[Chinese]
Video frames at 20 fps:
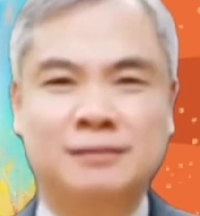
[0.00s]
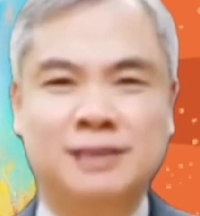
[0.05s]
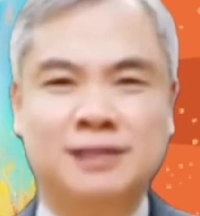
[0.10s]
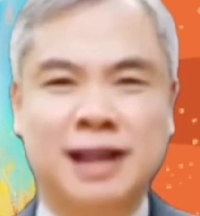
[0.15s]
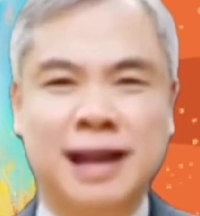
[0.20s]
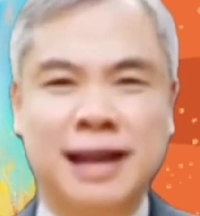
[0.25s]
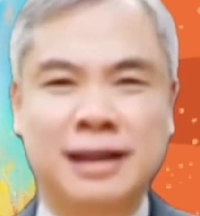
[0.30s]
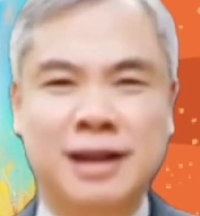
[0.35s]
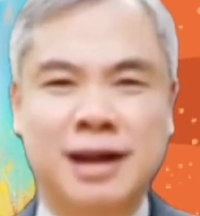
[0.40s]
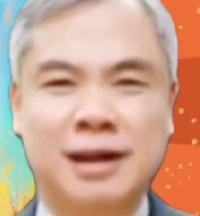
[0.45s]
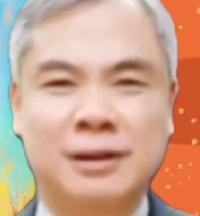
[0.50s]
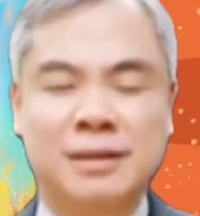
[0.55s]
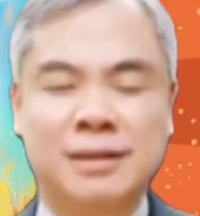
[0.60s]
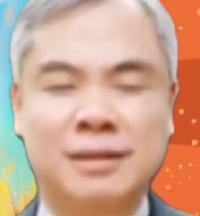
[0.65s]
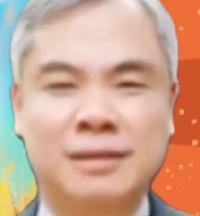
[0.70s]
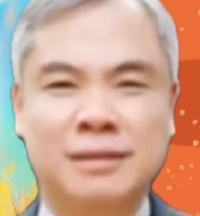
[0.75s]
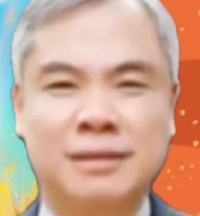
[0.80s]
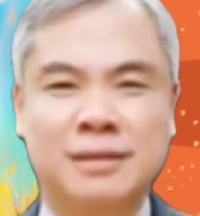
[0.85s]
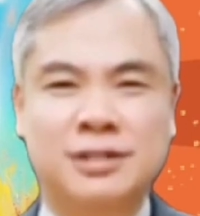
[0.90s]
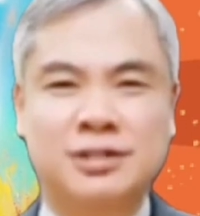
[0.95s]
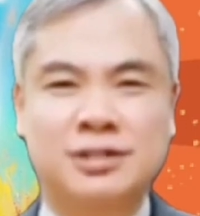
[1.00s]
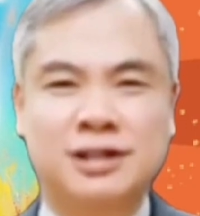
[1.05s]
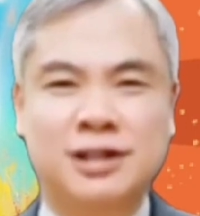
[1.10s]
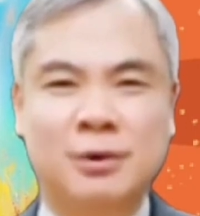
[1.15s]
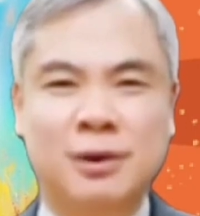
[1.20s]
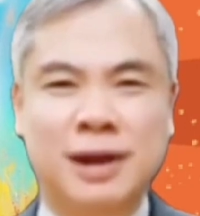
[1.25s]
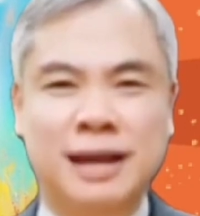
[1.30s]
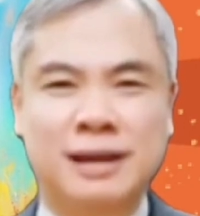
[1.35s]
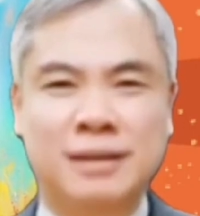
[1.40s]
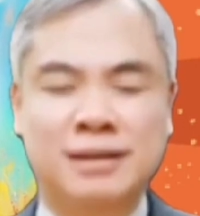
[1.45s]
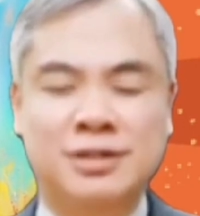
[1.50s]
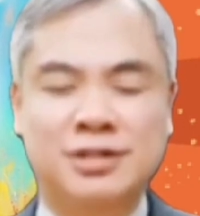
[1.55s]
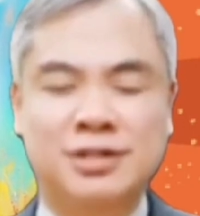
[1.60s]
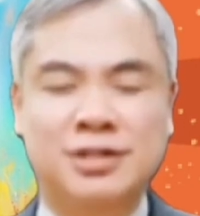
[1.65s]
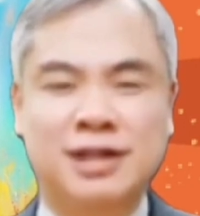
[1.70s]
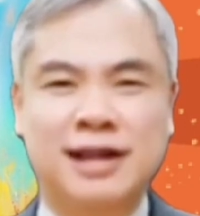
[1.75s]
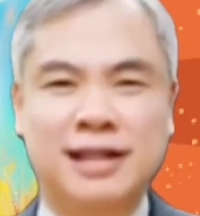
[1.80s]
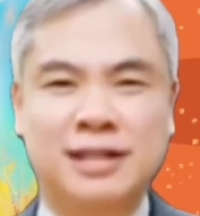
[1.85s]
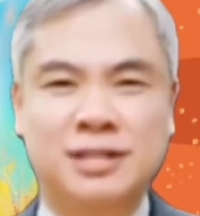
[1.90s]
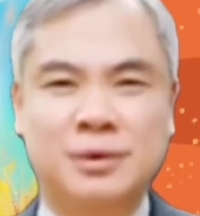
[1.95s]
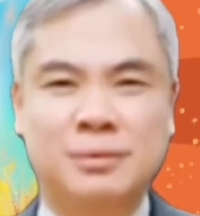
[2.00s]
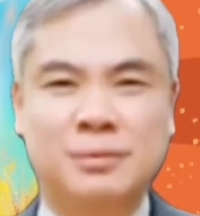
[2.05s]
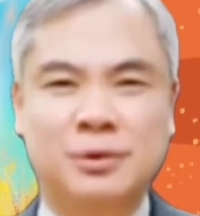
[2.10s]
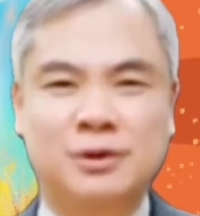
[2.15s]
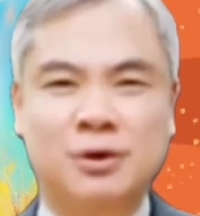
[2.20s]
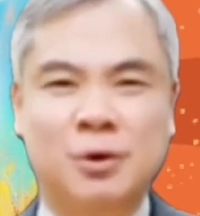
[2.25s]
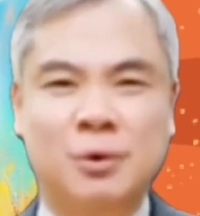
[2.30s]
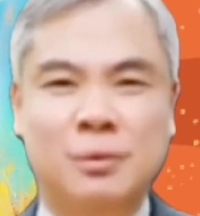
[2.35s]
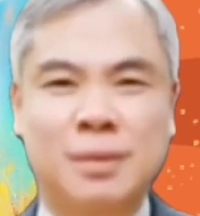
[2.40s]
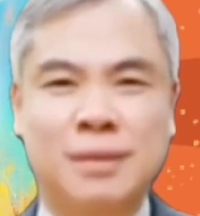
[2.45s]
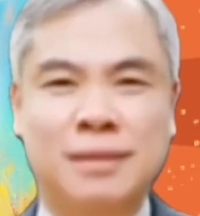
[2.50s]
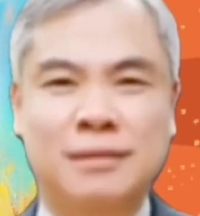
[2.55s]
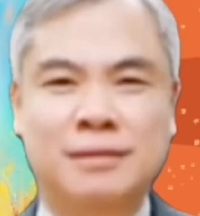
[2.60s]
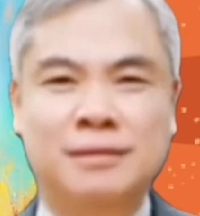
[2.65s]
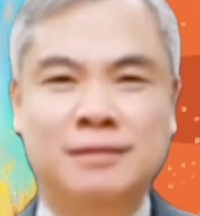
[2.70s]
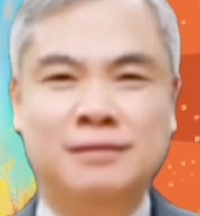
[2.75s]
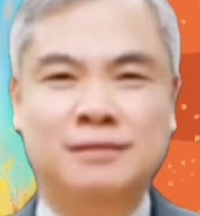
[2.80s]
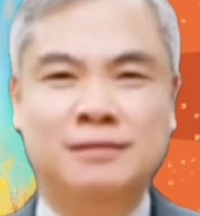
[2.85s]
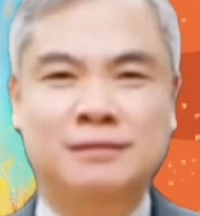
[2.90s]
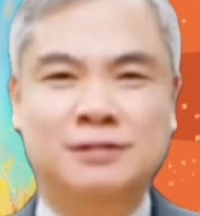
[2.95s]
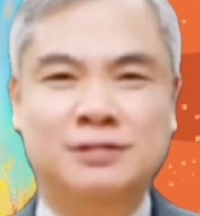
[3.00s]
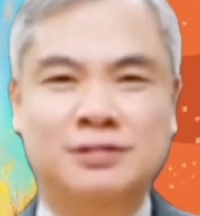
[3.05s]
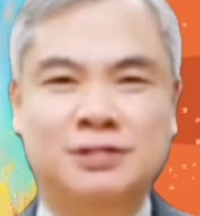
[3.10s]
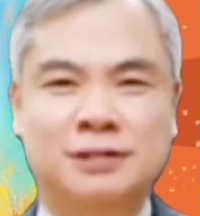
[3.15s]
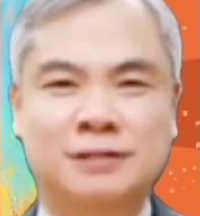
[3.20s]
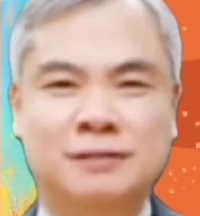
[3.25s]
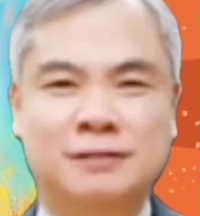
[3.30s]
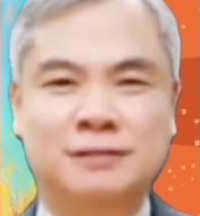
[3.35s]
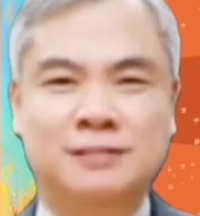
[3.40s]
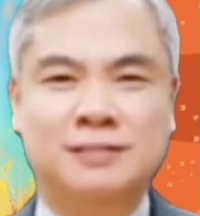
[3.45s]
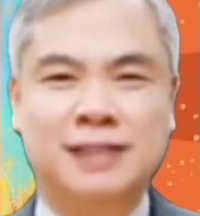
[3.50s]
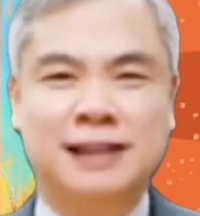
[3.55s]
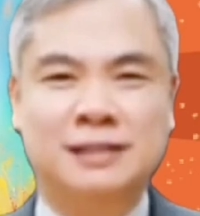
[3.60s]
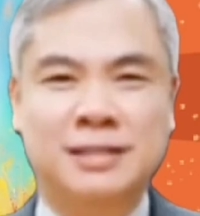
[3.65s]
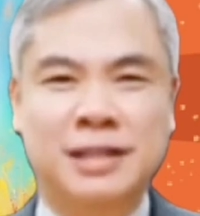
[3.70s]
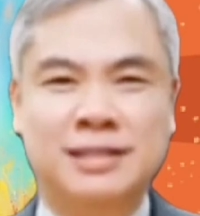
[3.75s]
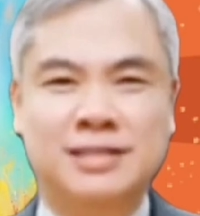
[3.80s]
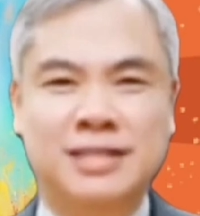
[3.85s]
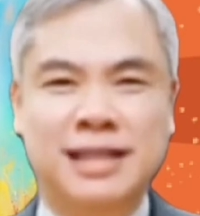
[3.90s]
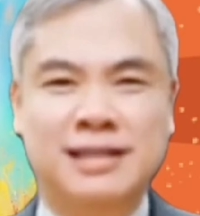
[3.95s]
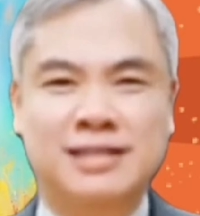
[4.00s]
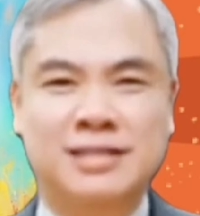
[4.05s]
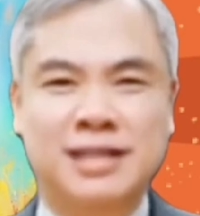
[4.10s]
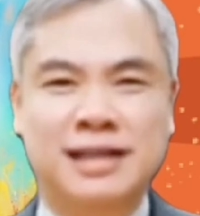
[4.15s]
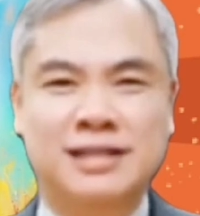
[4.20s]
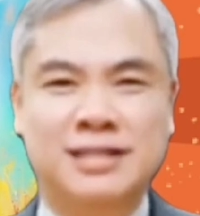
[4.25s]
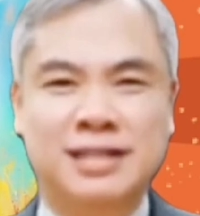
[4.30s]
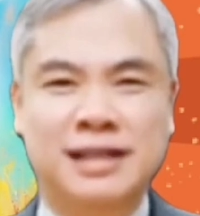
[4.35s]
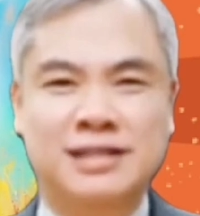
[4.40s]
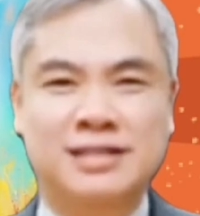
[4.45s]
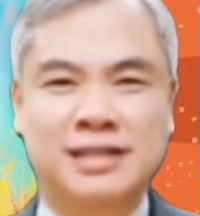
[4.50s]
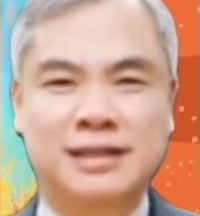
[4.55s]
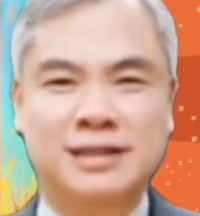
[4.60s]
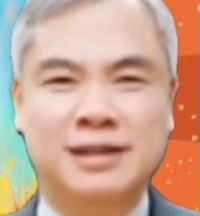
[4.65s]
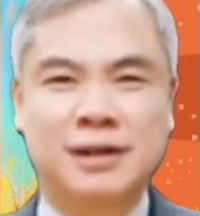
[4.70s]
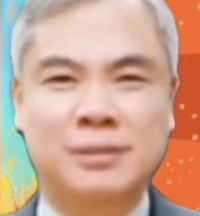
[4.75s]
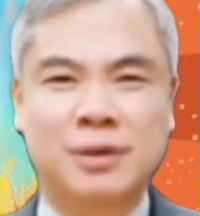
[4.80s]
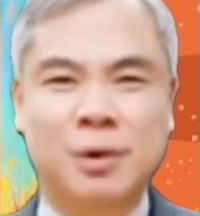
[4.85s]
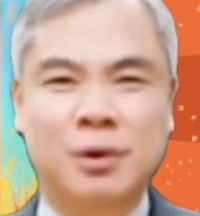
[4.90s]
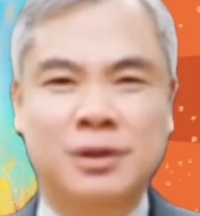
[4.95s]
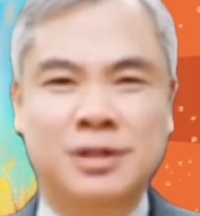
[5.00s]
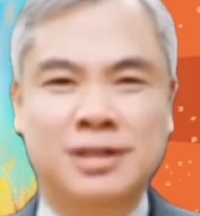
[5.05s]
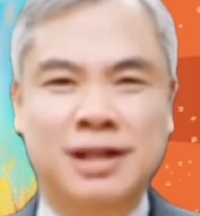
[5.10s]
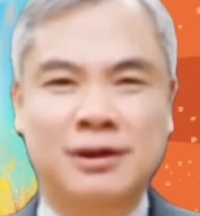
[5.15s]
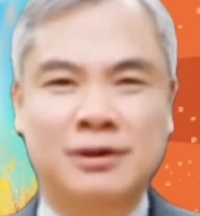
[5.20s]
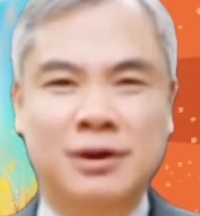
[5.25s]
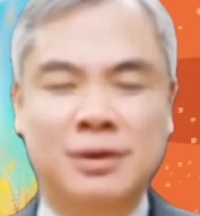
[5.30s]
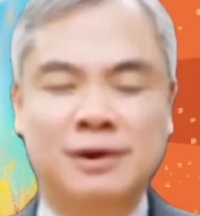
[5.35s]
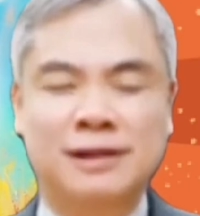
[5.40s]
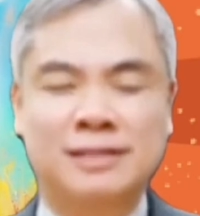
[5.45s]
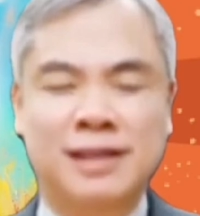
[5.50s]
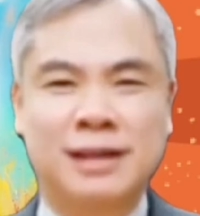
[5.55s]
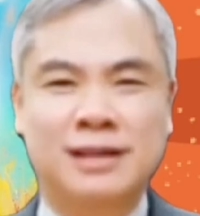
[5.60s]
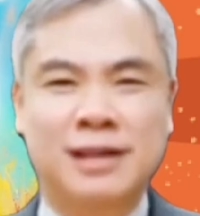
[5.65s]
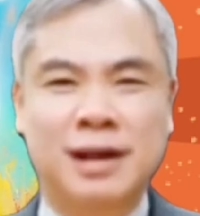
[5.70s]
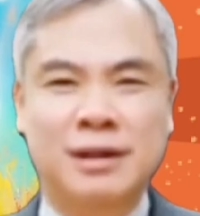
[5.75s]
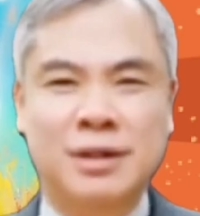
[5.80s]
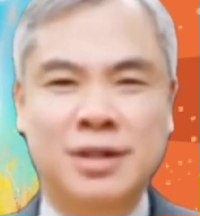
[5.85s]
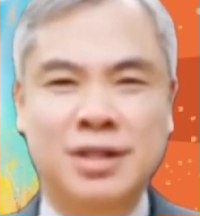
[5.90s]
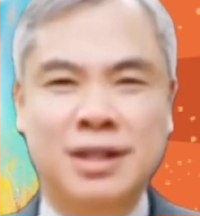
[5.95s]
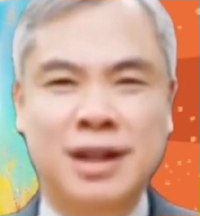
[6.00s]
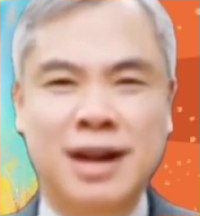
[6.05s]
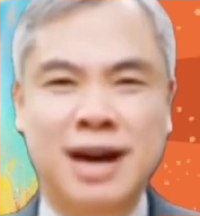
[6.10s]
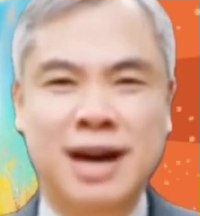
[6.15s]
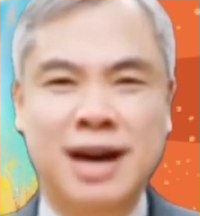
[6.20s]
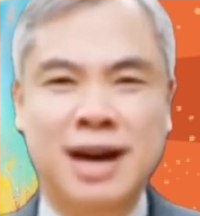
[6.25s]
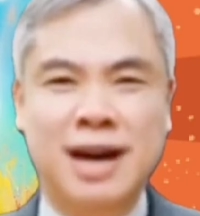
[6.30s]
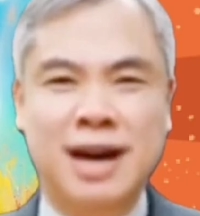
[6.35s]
人呢，因为觉性不同，但是渐渐渐渐的，多少都会看到一些。